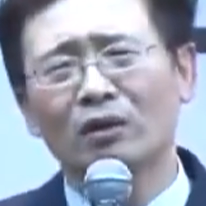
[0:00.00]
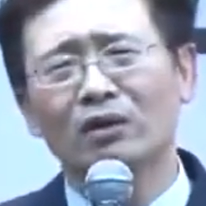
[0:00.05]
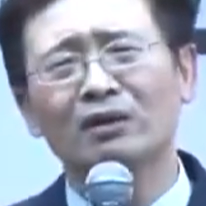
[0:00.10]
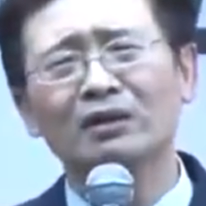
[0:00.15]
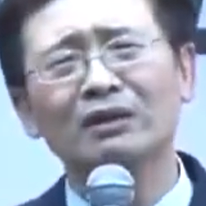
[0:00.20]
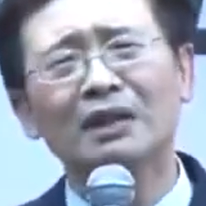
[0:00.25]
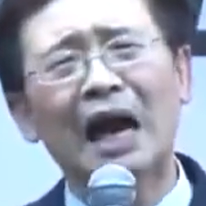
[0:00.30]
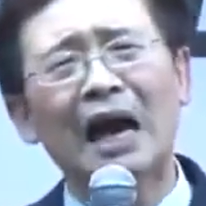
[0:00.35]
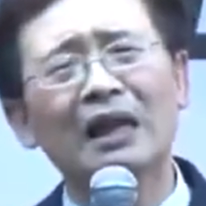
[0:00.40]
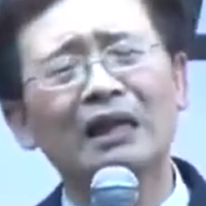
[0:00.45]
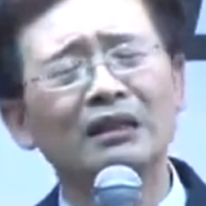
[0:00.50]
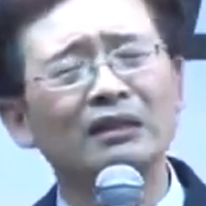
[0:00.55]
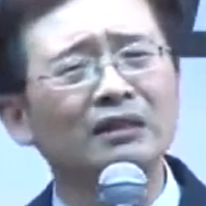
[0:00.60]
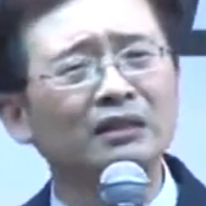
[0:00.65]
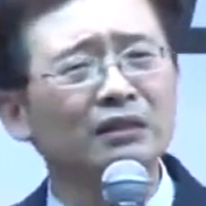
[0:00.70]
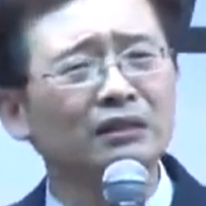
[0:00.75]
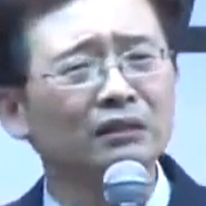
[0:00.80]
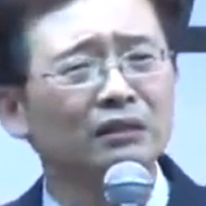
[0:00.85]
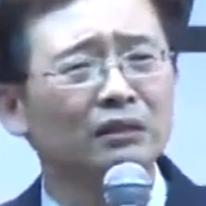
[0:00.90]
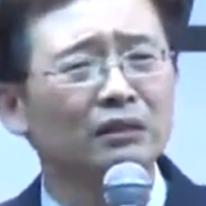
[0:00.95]
그 나이
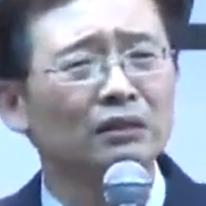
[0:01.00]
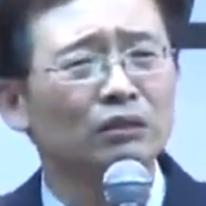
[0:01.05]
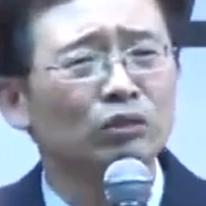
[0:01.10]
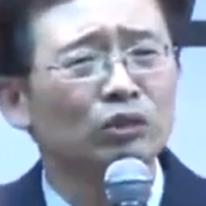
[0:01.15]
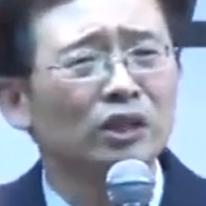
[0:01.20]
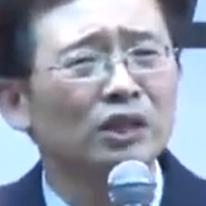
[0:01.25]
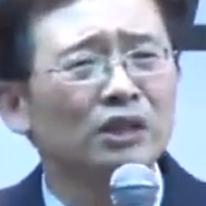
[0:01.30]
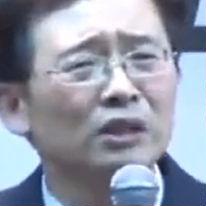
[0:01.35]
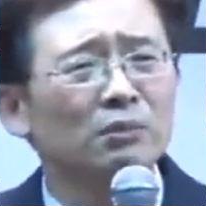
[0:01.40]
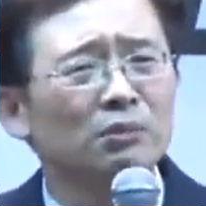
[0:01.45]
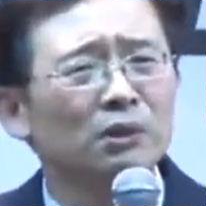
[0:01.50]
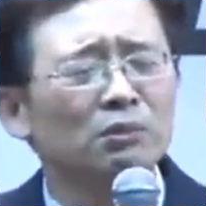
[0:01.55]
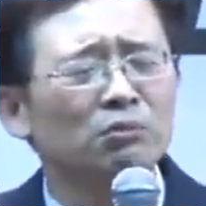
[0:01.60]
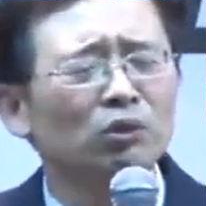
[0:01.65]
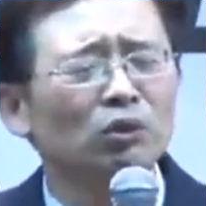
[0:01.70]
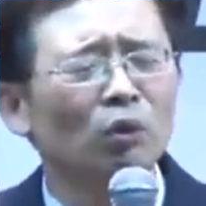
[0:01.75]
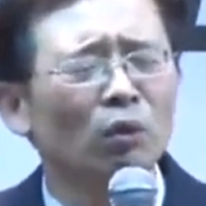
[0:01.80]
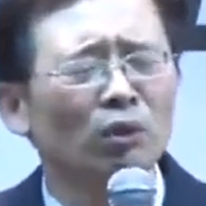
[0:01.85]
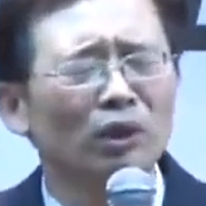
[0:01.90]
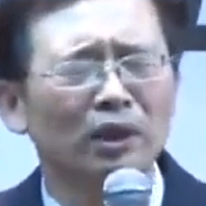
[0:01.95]
드신 그 70
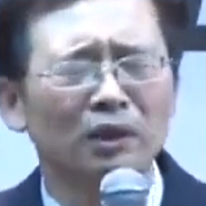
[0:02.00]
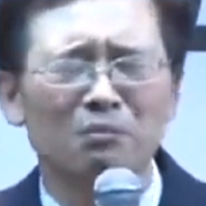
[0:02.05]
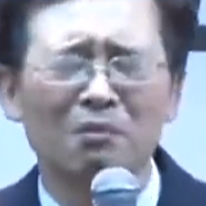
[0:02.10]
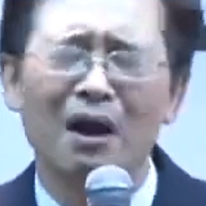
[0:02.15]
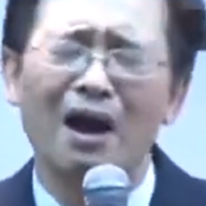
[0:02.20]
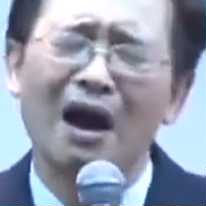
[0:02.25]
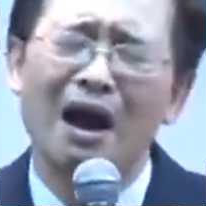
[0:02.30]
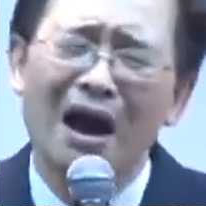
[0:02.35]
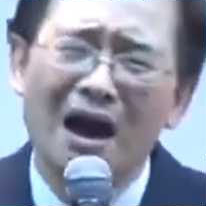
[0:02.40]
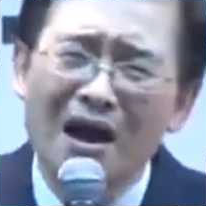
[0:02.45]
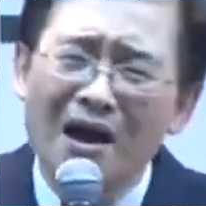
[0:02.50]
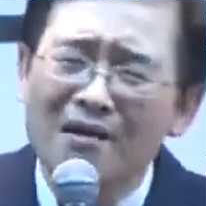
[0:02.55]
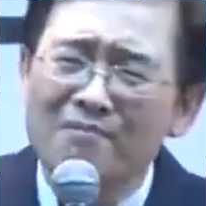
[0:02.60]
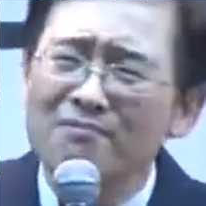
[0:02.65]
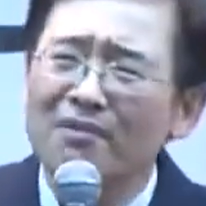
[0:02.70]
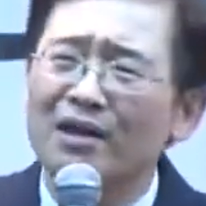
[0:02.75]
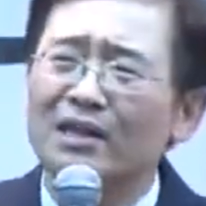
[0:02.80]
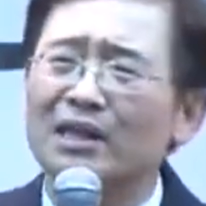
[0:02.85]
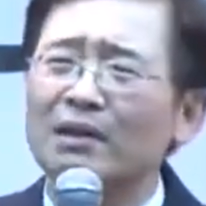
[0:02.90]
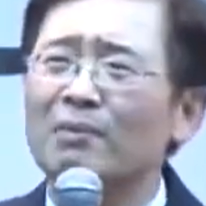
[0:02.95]
넘은 노인이
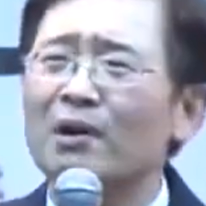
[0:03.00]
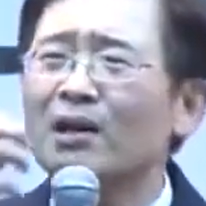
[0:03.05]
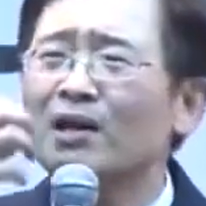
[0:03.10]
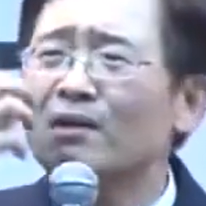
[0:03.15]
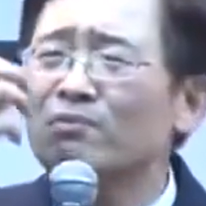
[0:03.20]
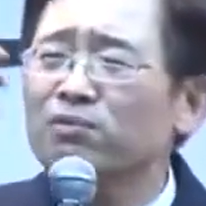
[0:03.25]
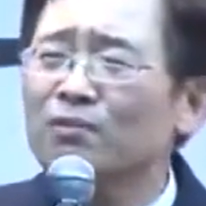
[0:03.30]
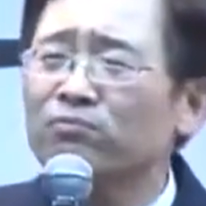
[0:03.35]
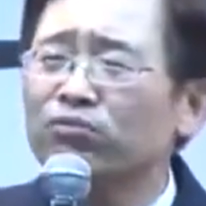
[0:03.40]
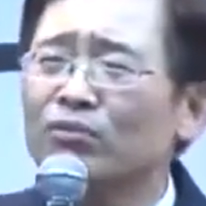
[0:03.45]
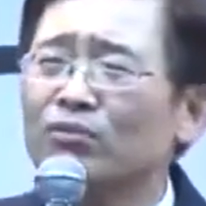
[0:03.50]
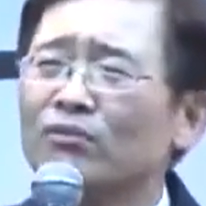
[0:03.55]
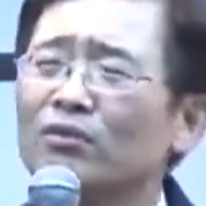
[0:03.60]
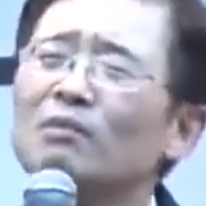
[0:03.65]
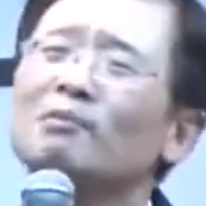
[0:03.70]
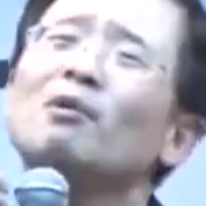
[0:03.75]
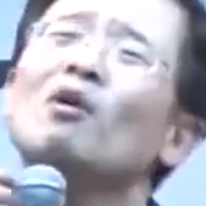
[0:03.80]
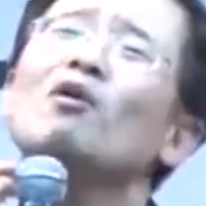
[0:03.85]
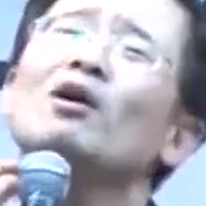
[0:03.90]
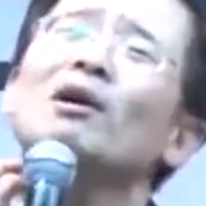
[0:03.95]
막, 막 입에 거품
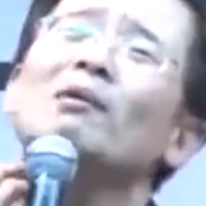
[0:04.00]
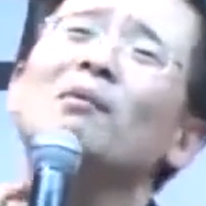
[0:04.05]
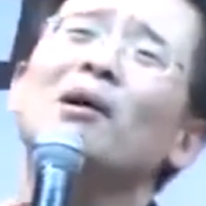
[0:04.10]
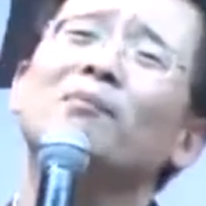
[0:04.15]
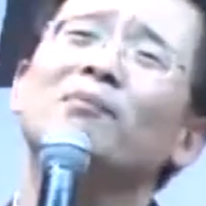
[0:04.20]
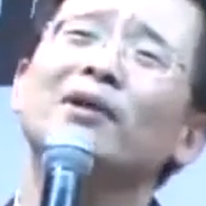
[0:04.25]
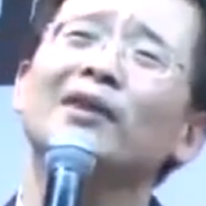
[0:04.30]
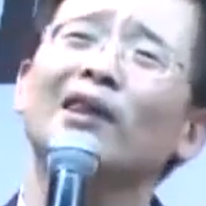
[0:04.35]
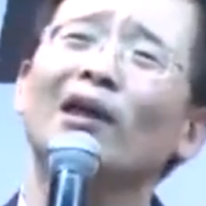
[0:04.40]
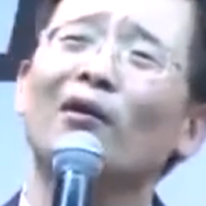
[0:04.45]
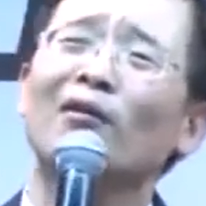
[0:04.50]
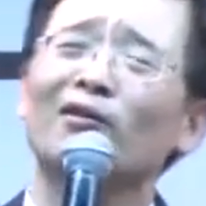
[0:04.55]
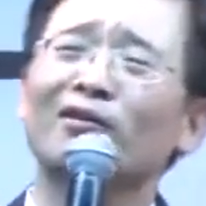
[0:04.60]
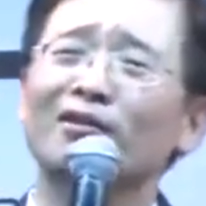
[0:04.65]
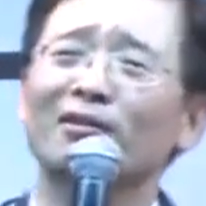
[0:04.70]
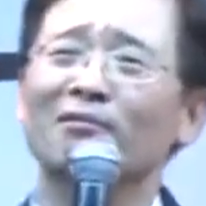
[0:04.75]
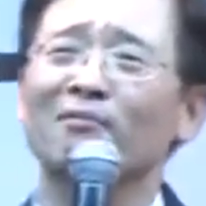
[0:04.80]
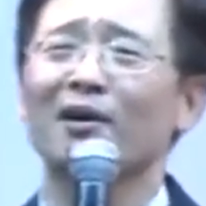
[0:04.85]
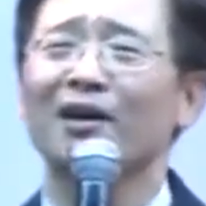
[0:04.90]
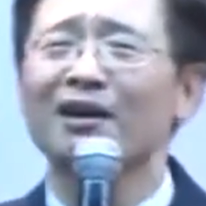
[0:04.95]
부은고 목에 막 빗대
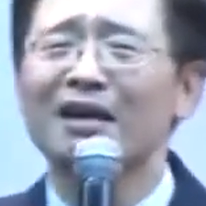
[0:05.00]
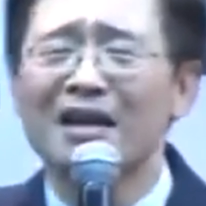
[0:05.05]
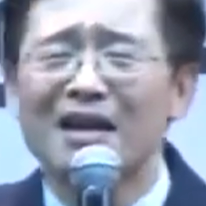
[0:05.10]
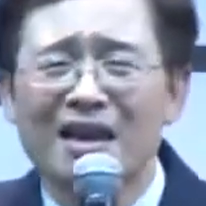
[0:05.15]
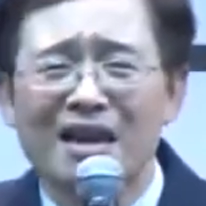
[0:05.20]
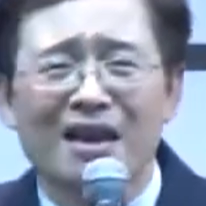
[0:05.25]
올리고 막,